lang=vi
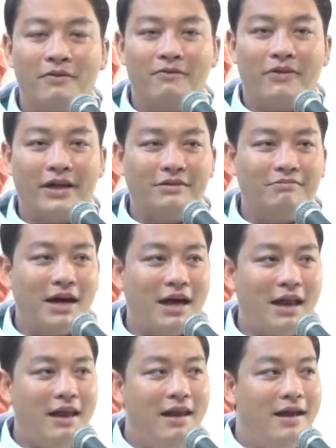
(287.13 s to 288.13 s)
vậy
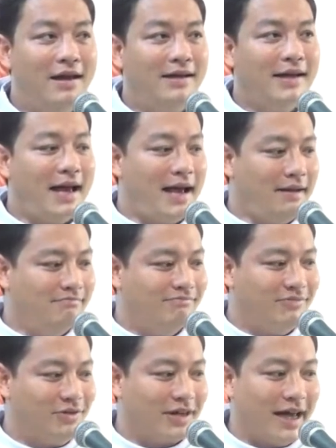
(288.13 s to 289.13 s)
mà lên
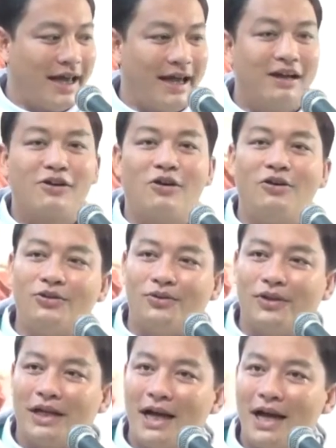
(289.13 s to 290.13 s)
án một kẻ có
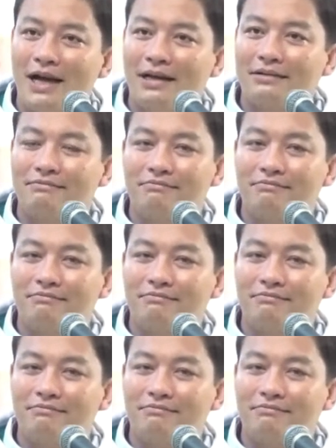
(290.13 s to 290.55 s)
tội khác